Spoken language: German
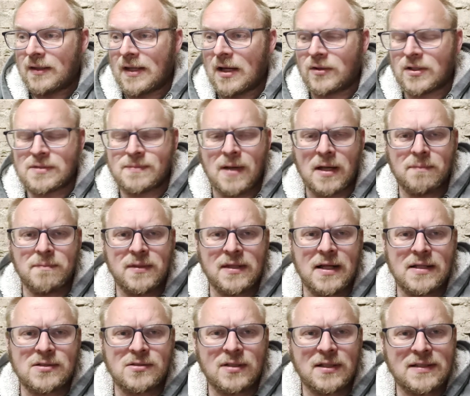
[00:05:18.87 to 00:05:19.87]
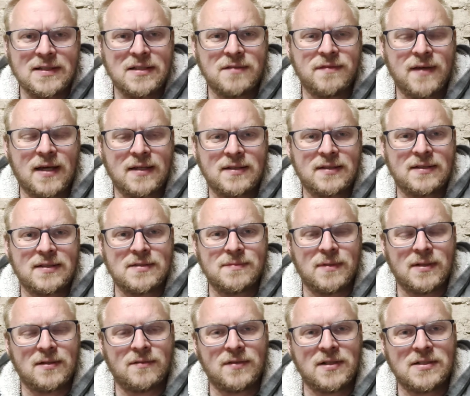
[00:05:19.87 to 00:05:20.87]
Ja, und das macht mich halt so richtig fertig, dass
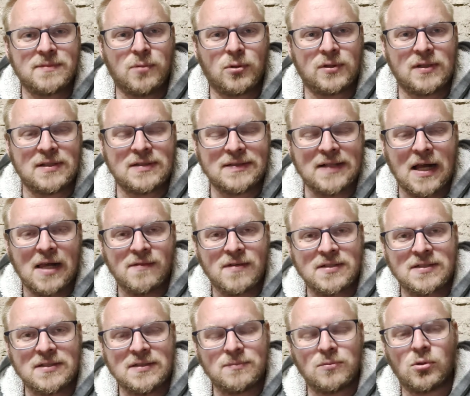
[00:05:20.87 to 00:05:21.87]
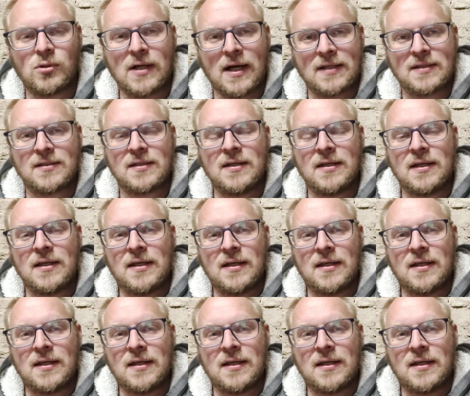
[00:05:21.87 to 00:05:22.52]
man irgendwie das Potenzial, was Nienburg hat,